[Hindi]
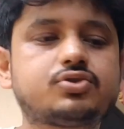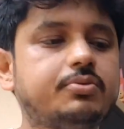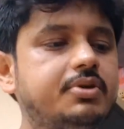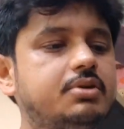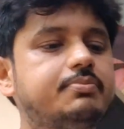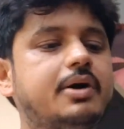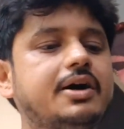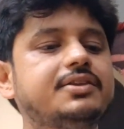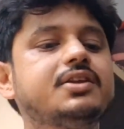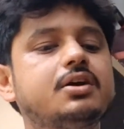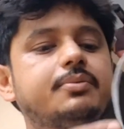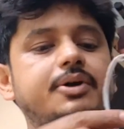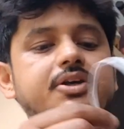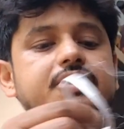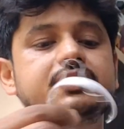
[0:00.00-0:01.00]
इसको मैंने बांध
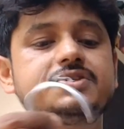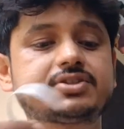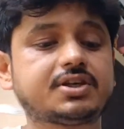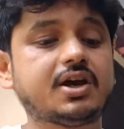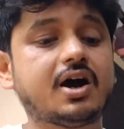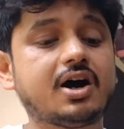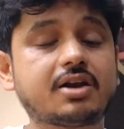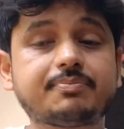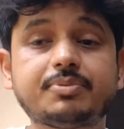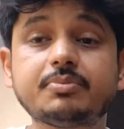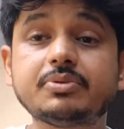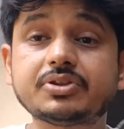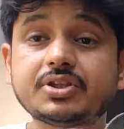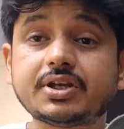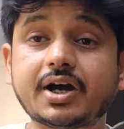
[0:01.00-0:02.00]
दिया भाई
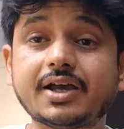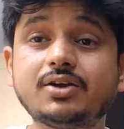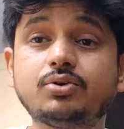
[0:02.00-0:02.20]
इसके में इतने